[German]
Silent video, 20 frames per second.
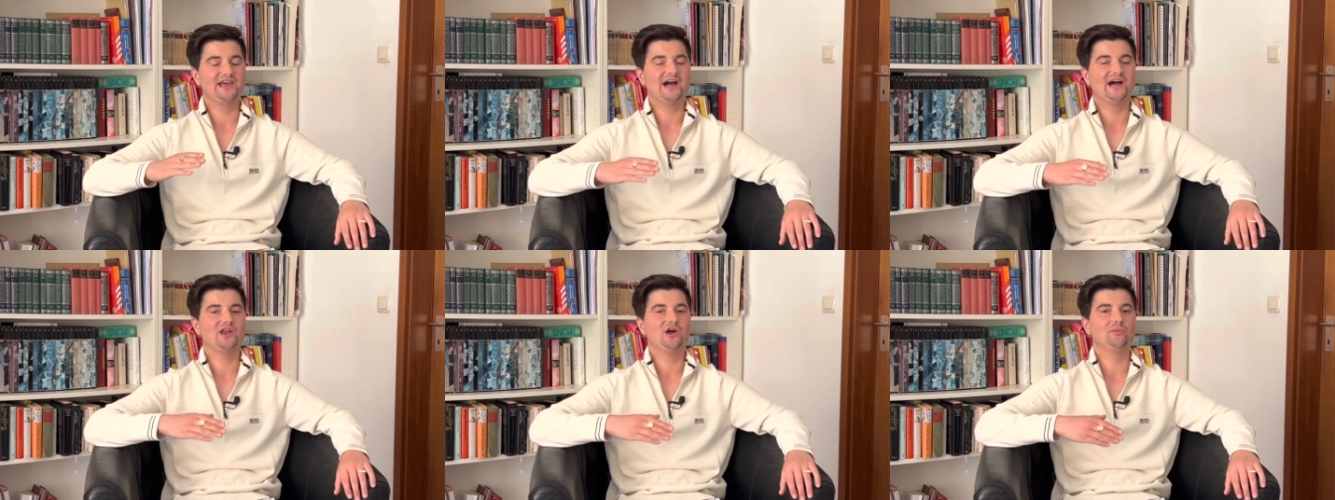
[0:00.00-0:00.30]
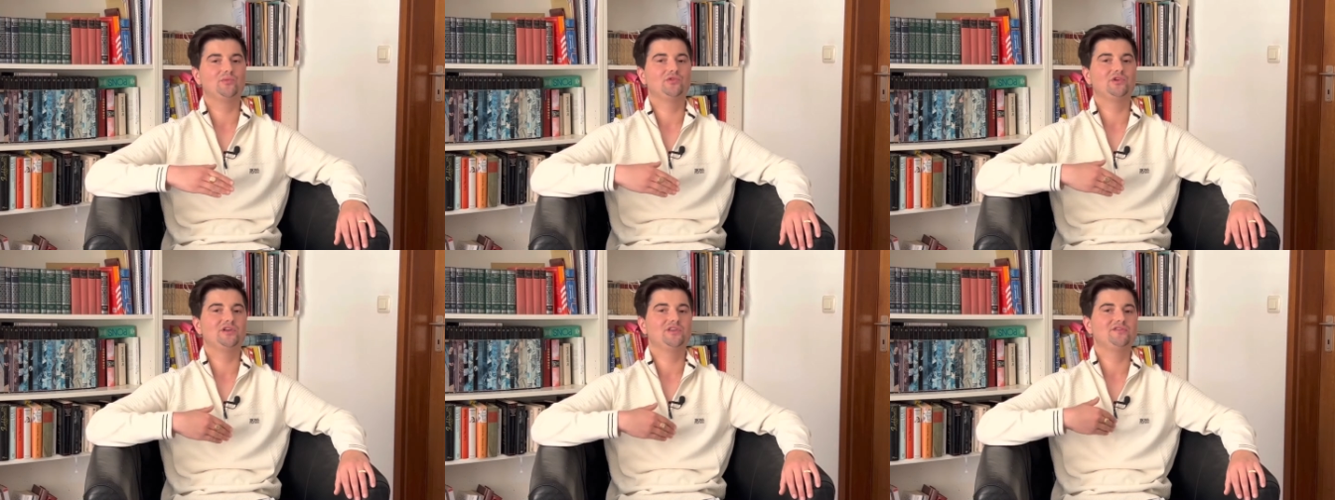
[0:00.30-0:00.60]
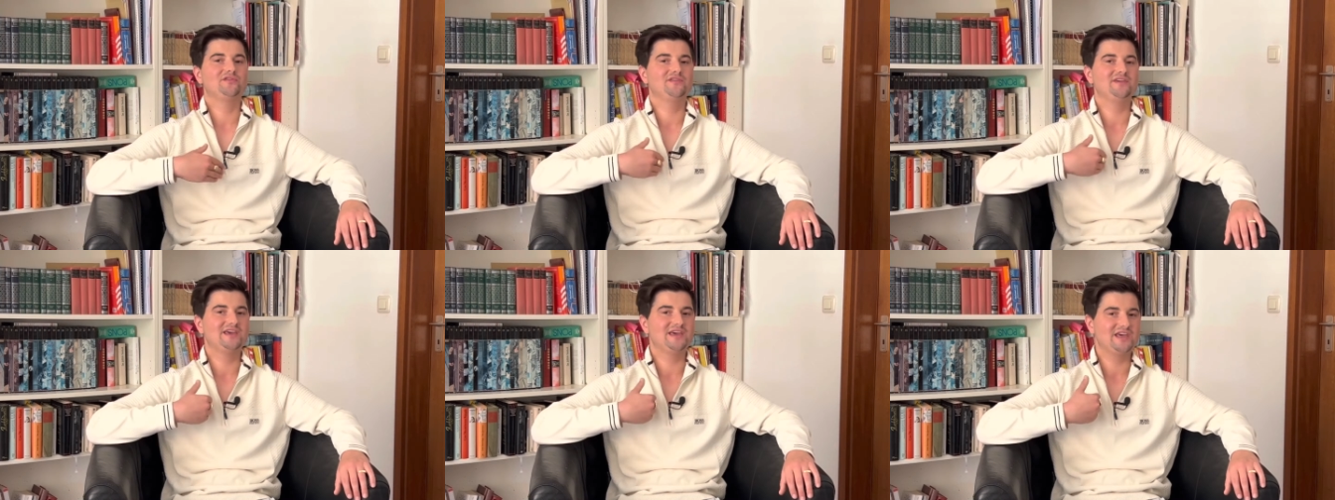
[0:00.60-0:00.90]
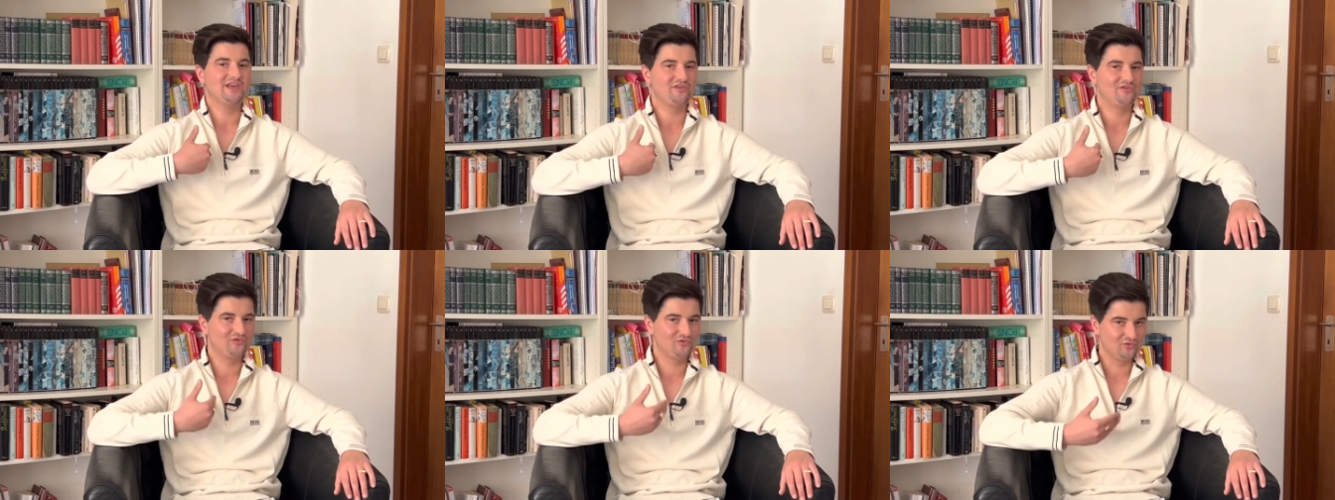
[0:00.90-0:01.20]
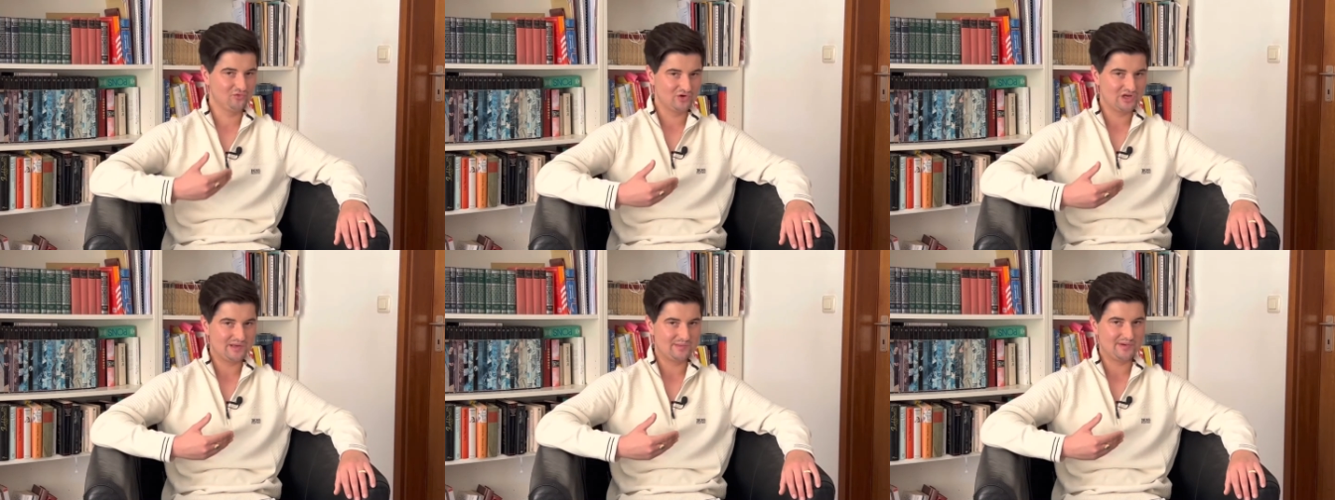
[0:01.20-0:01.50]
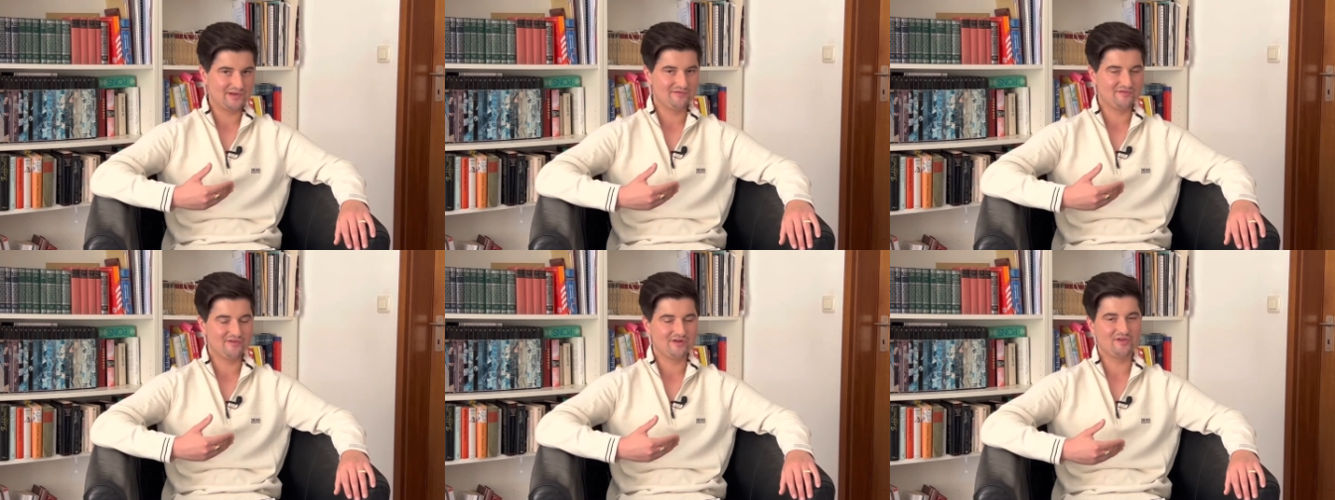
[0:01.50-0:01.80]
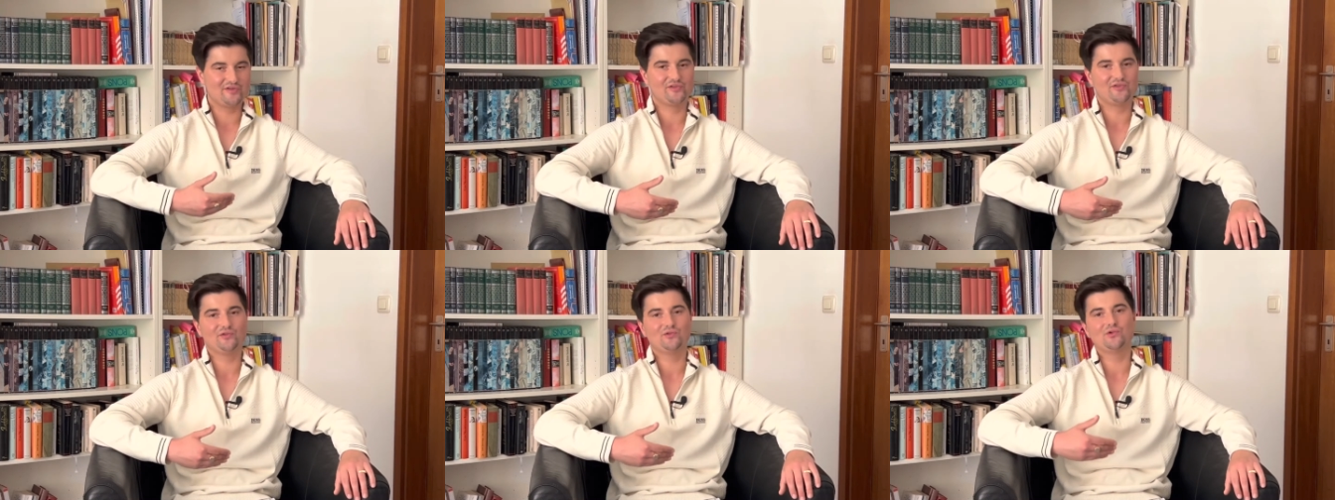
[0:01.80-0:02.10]
egal ob du jetzt wie ich zunehmen
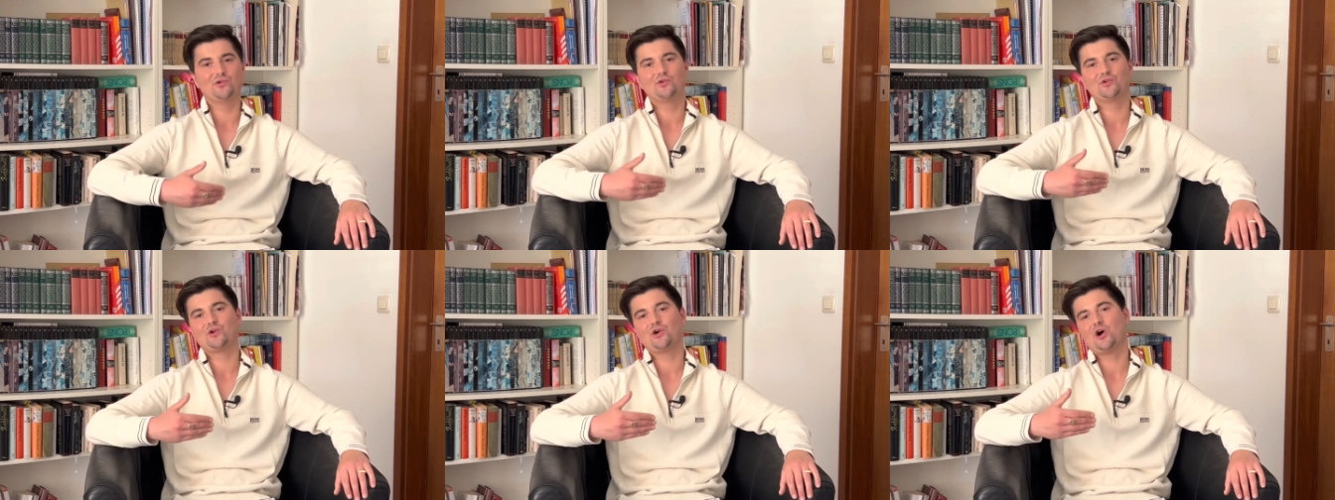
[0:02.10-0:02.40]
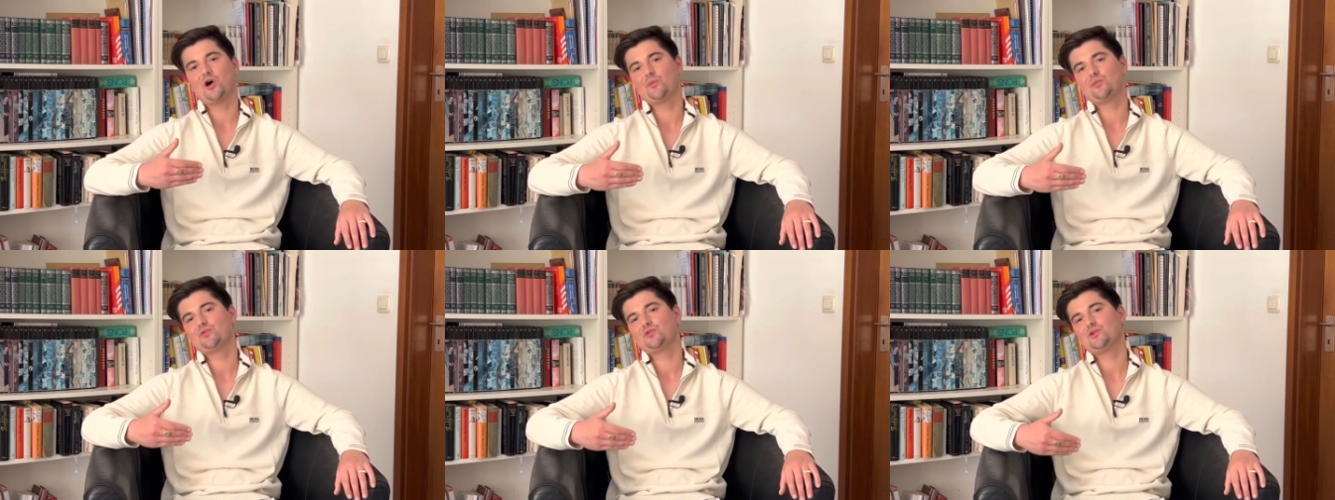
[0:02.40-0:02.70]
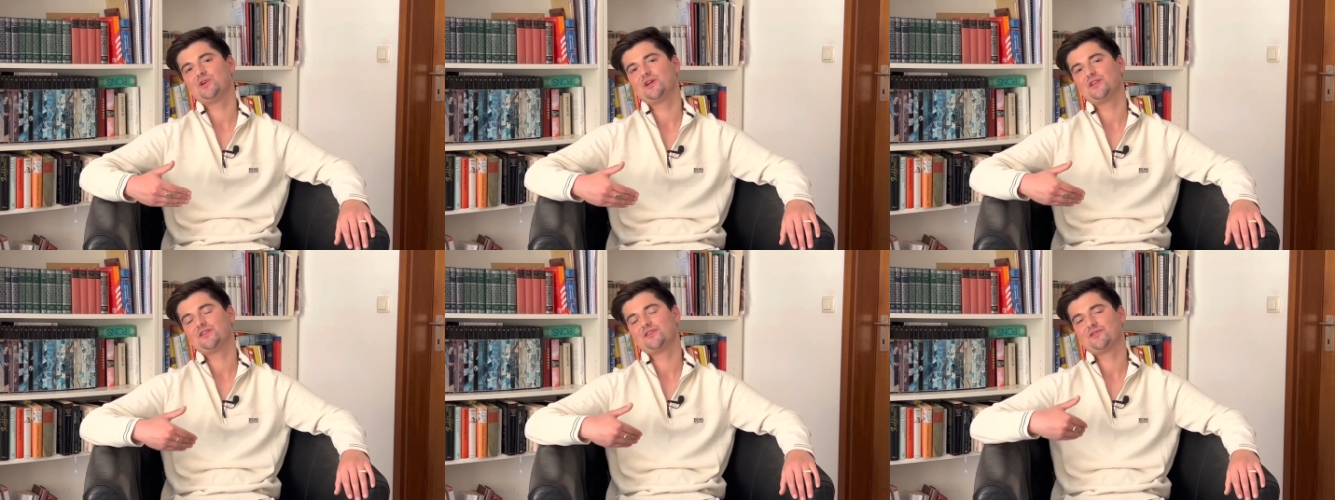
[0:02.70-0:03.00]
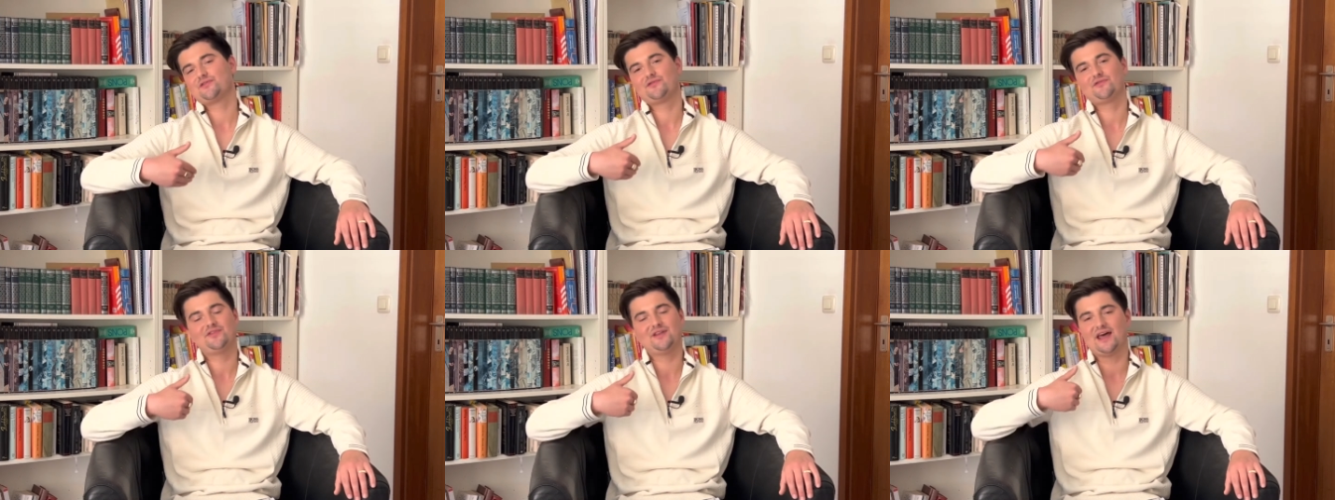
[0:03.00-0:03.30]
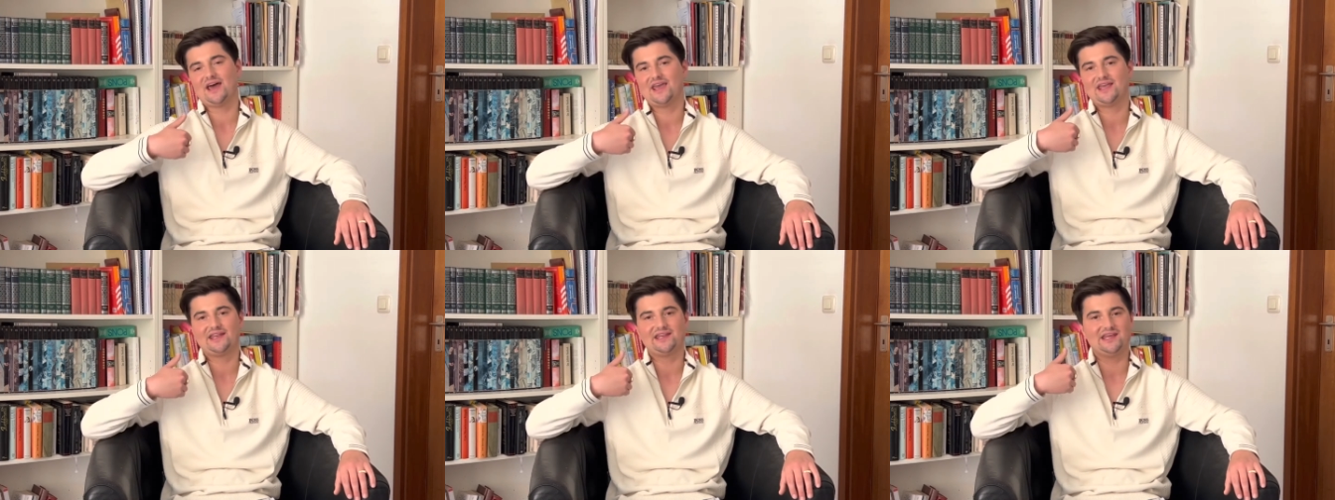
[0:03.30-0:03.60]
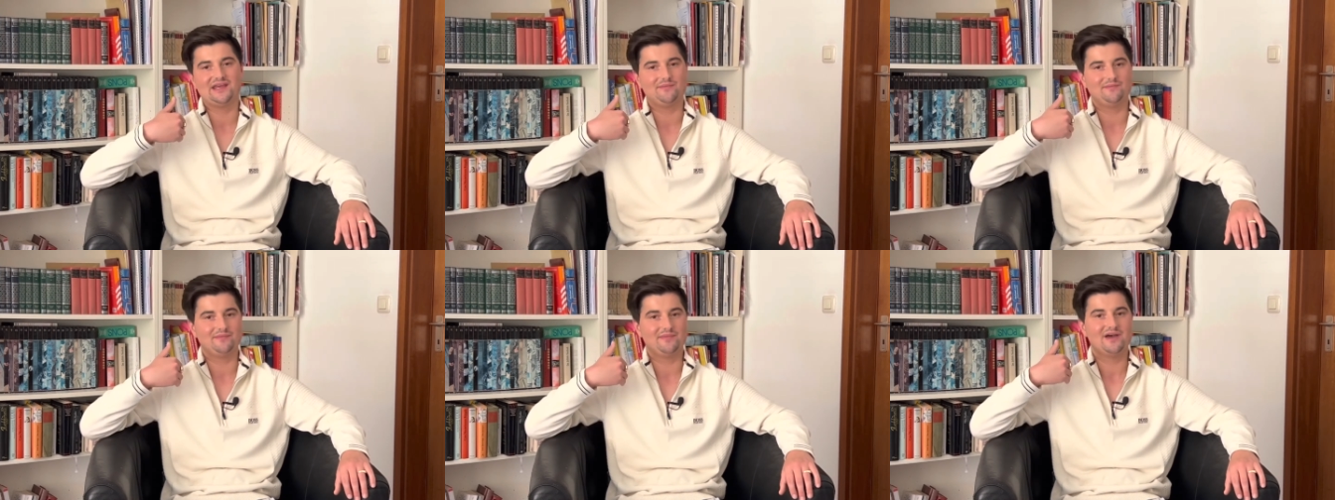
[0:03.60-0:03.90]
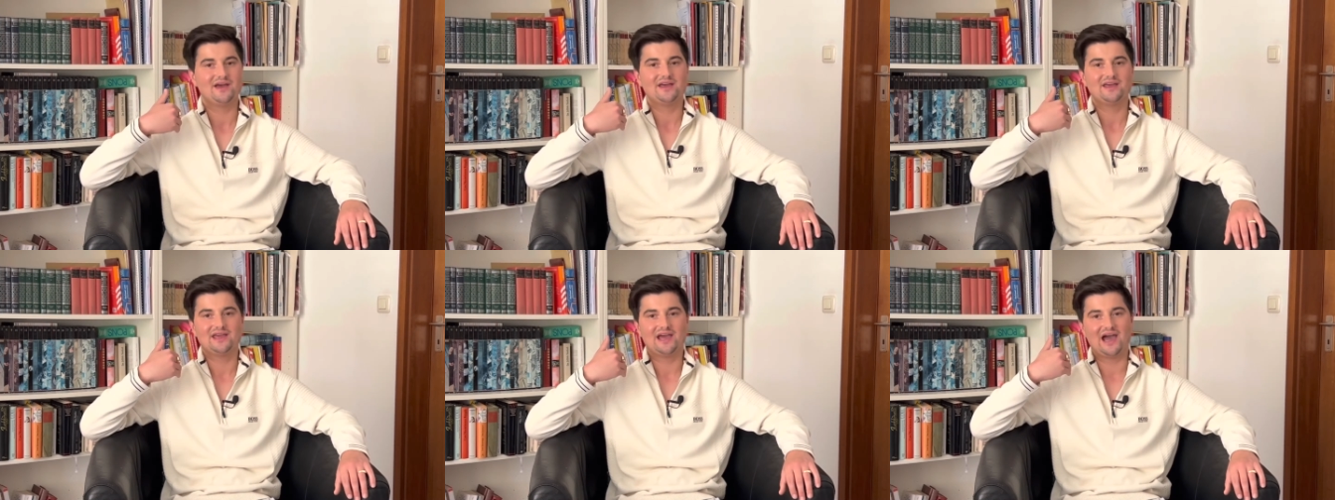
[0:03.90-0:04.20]
willst oder ob du jetzt vielleicht
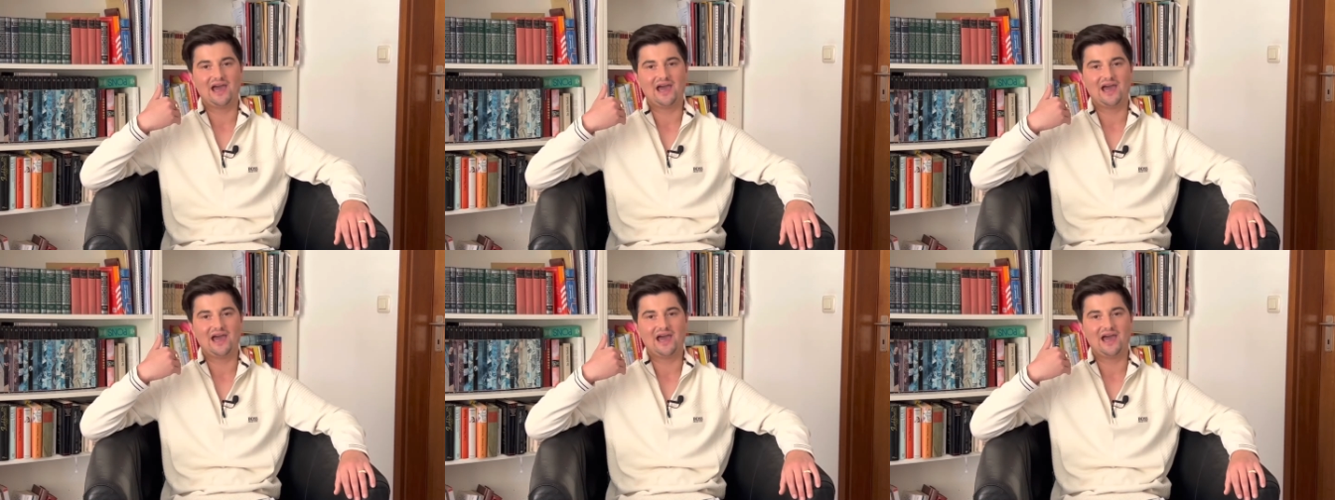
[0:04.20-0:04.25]
eben